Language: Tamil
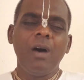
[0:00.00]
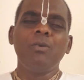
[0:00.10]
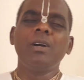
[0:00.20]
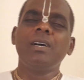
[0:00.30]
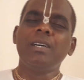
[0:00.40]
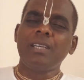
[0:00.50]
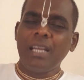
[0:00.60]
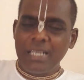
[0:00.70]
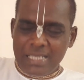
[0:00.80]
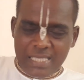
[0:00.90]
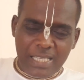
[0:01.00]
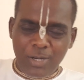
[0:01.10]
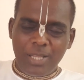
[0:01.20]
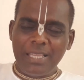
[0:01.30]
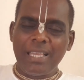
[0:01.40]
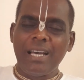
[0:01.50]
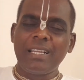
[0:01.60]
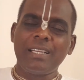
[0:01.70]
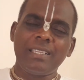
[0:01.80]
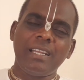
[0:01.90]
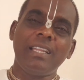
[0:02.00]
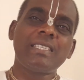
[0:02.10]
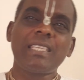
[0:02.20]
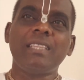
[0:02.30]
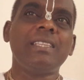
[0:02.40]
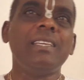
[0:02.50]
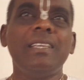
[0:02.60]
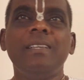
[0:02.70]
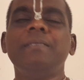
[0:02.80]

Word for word: அவங்க கடைசி குழந்தையாக இருக்கிறதுனால சதி